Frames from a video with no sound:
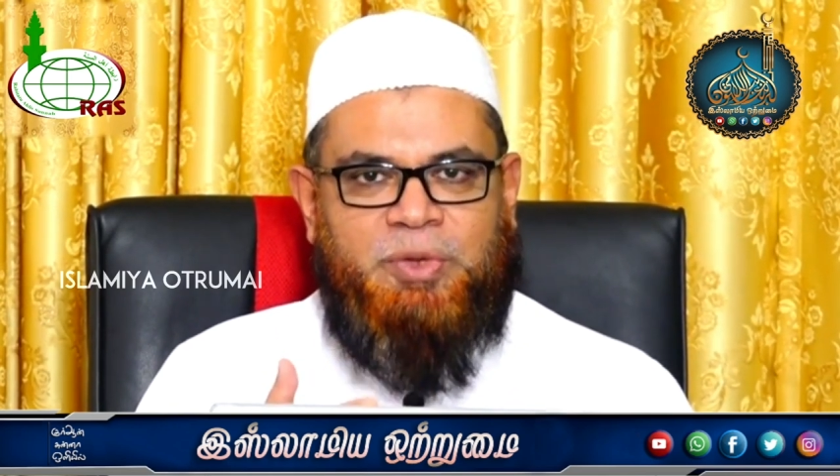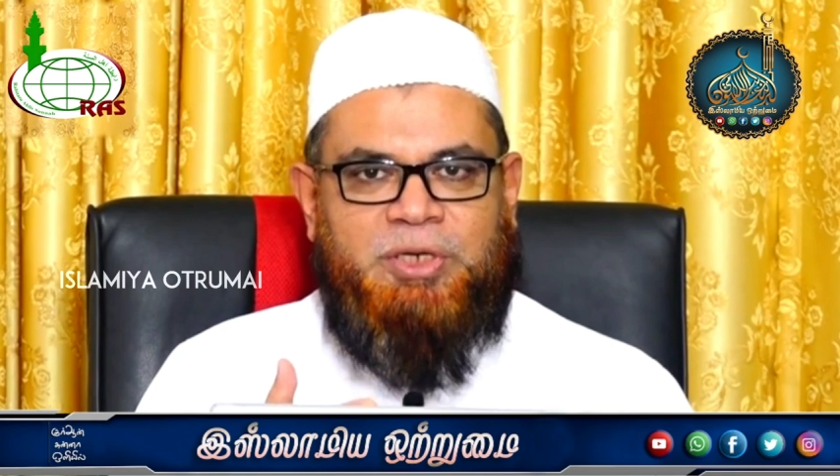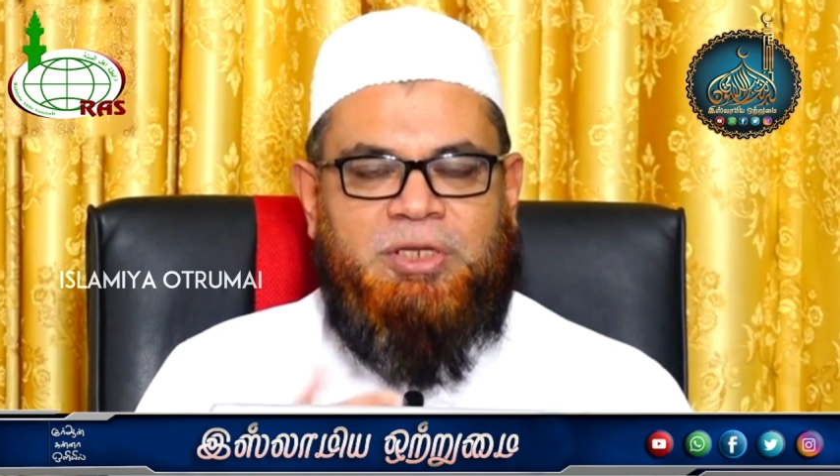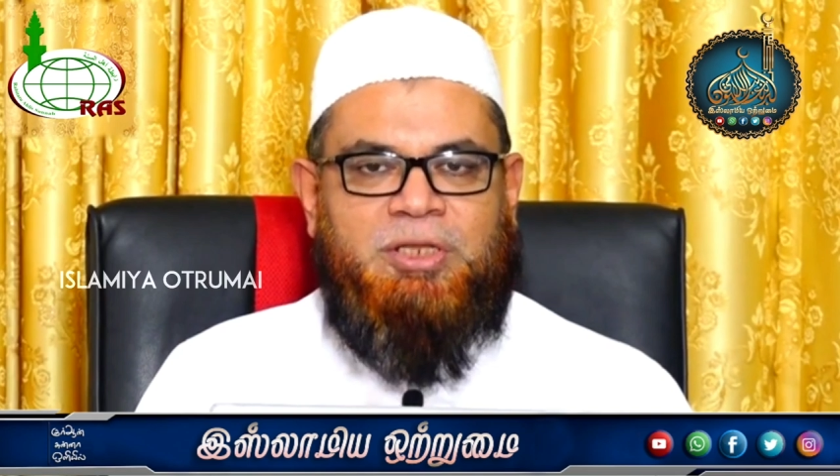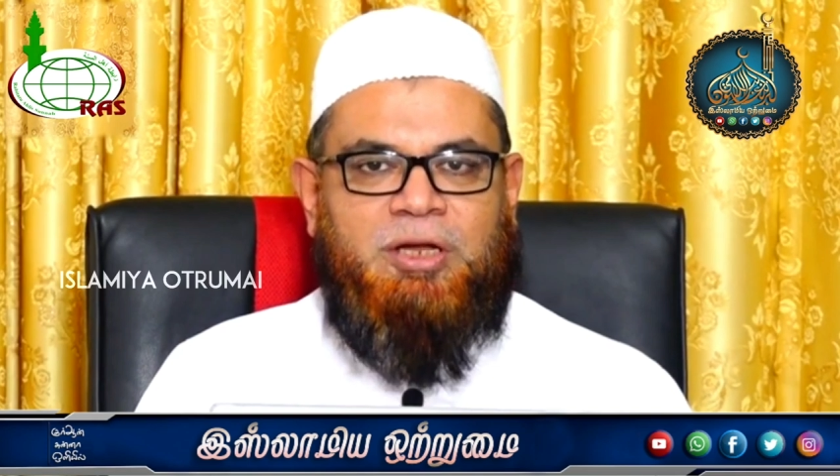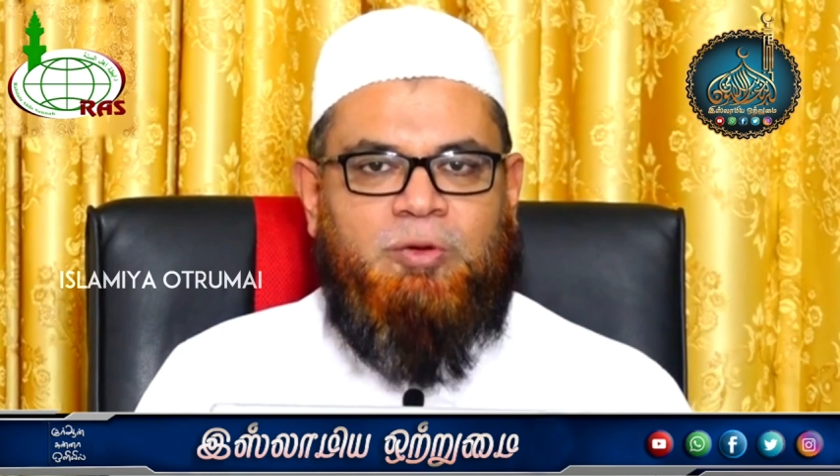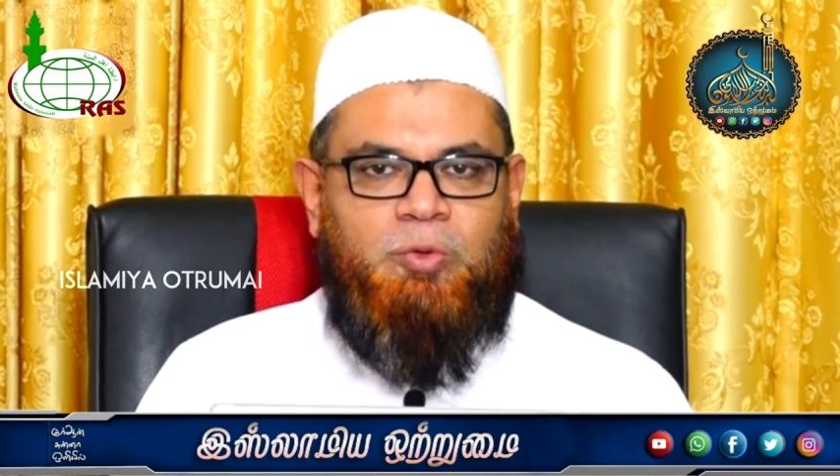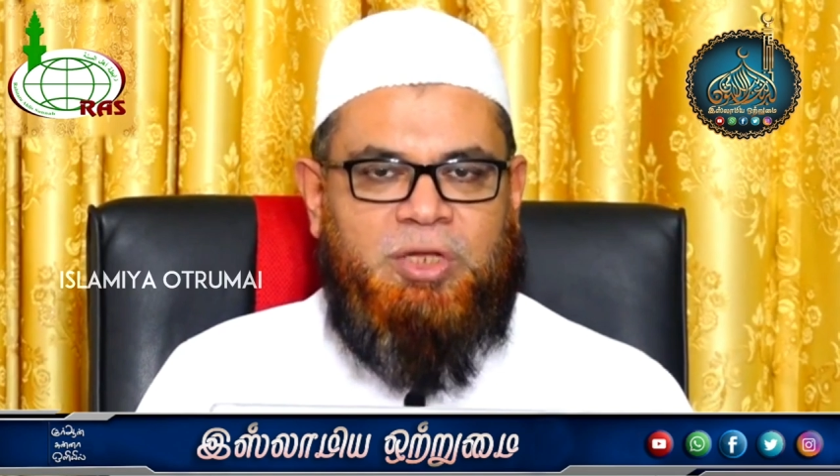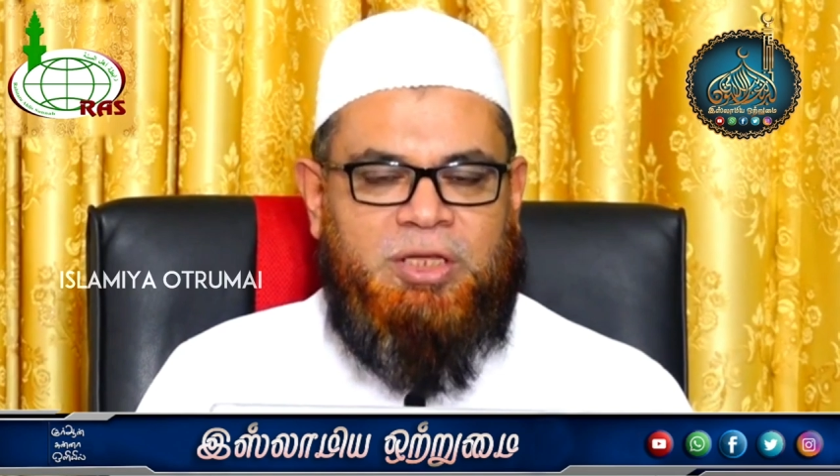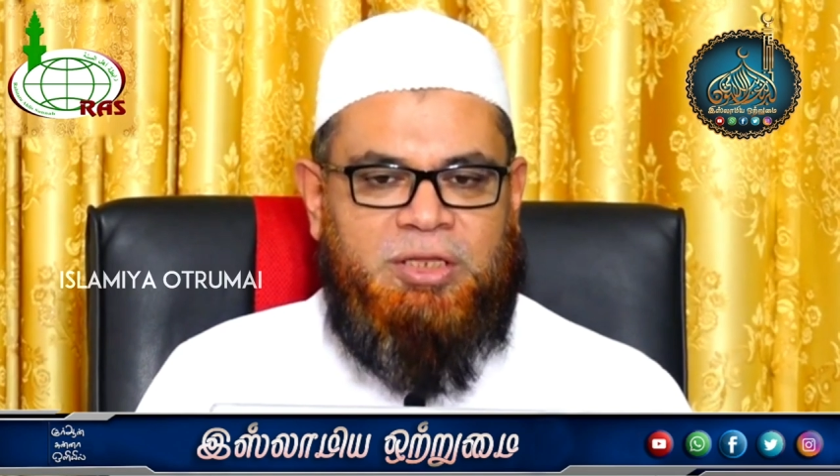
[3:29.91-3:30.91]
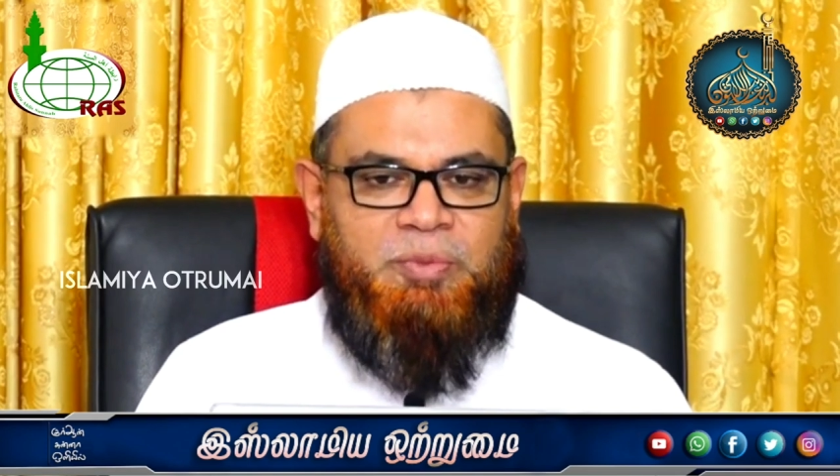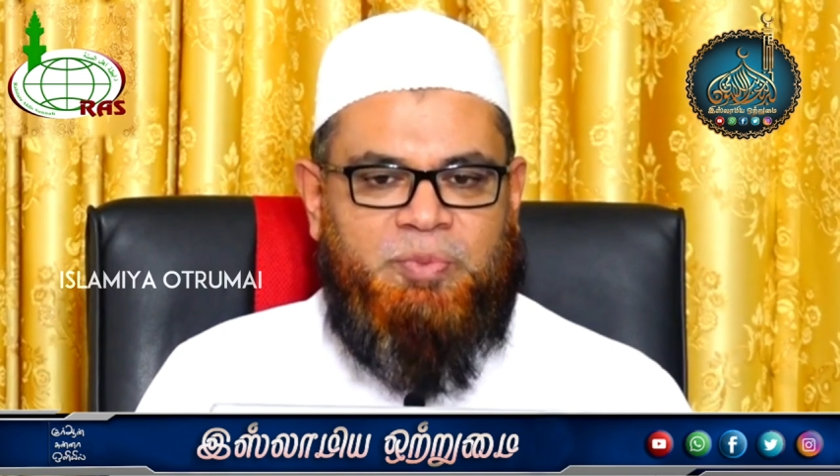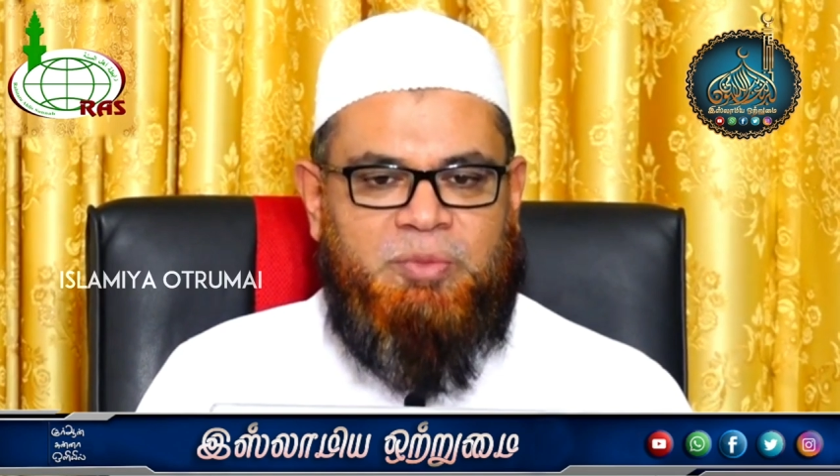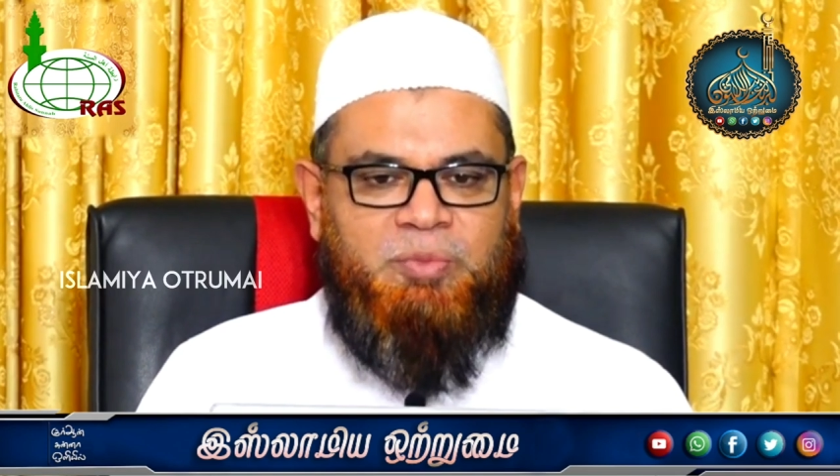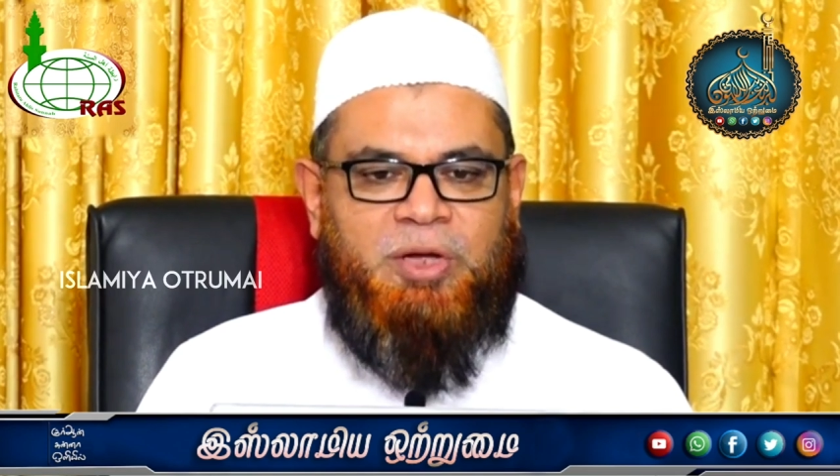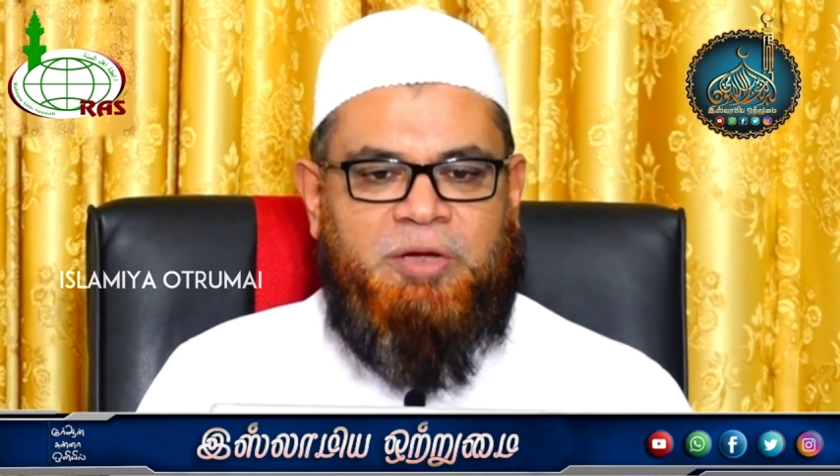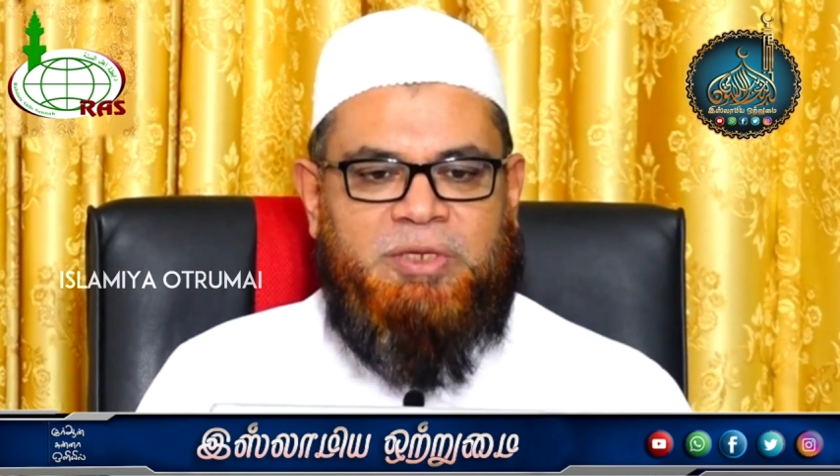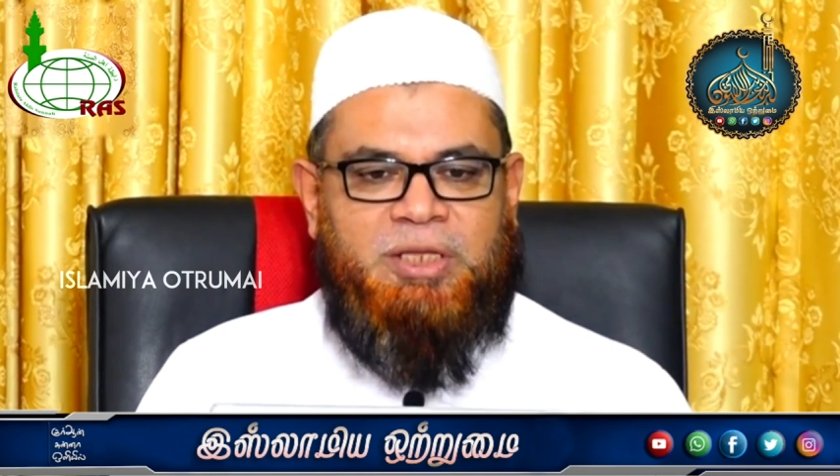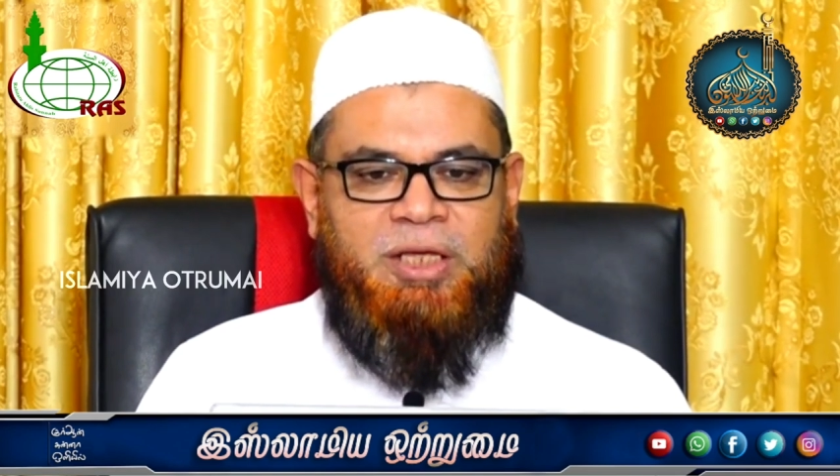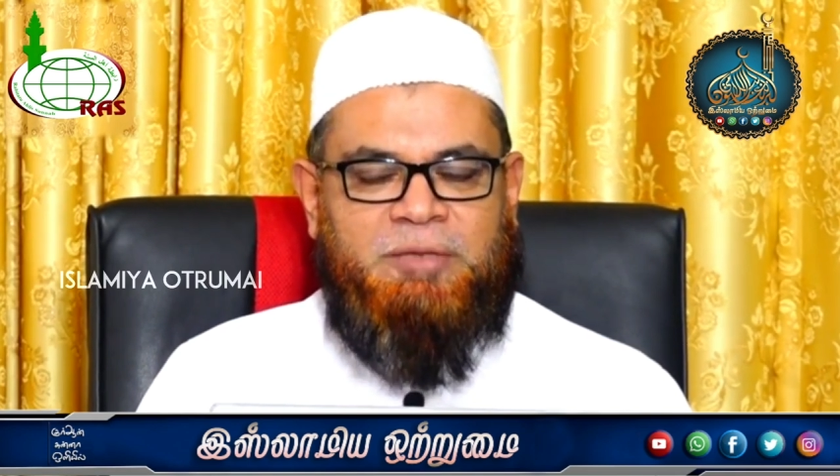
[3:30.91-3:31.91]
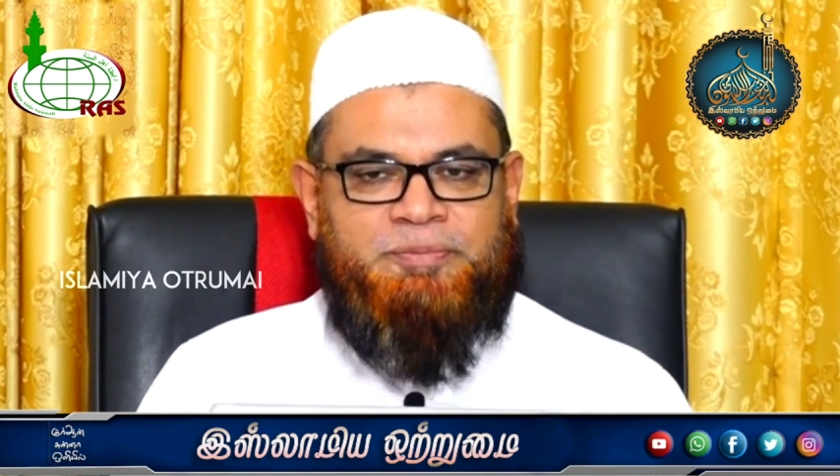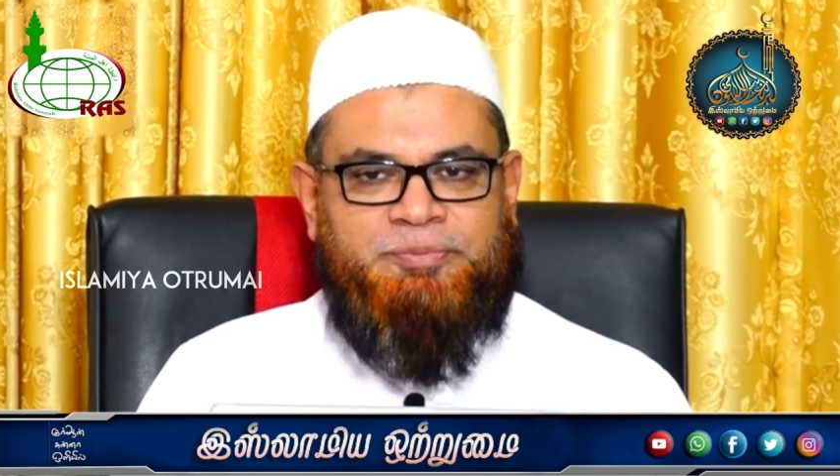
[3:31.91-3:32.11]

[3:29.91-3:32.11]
பெற்றுத்தரக்கூடிய இந்த பெரும்பாவத்தை